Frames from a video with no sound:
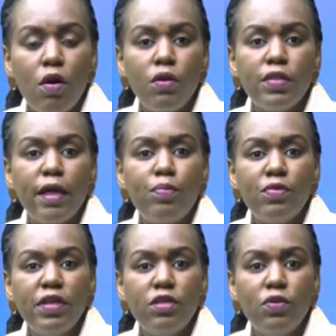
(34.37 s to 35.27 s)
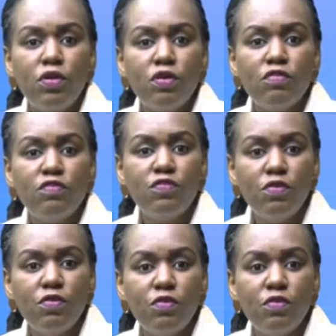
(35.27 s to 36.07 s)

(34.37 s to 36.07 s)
ont appelé de leurs vœux,